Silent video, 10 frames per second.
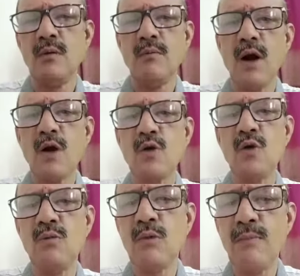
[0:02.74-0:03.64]
మాకు
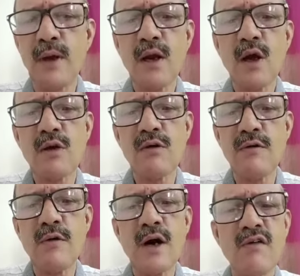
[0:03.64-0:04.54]
ముప్పై నాలుగవ
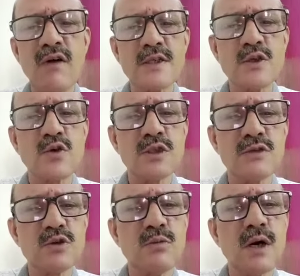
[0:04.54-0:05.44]
వివాహ వార్షికోత్సవ
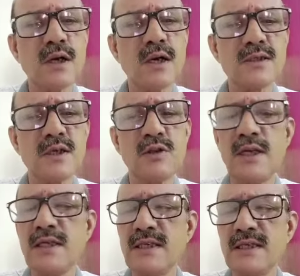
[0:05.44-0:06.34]
శుభాకాంక్షలు
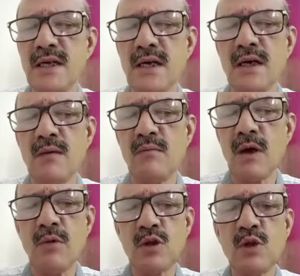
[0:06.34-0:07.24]
తెలియజేసిన మా
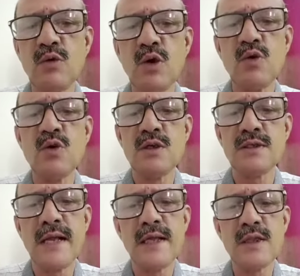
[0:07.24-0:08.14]
బంధువులు
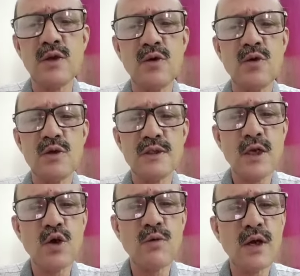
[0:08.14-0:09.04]
స్నేహితులు
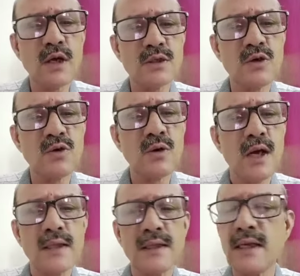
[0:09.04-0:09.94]
శ్రేయోభిలాషులు
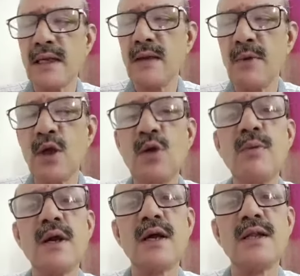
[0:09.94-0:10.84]
అందరికీ పేరు
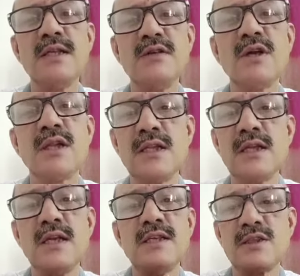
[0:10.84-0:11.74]
పేరిన ధన్యవాదాలు
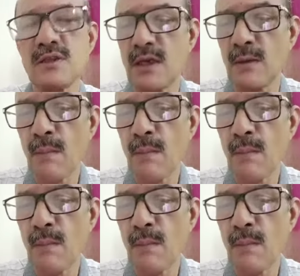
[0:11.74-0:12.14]
తెలియజేస్తున్నాను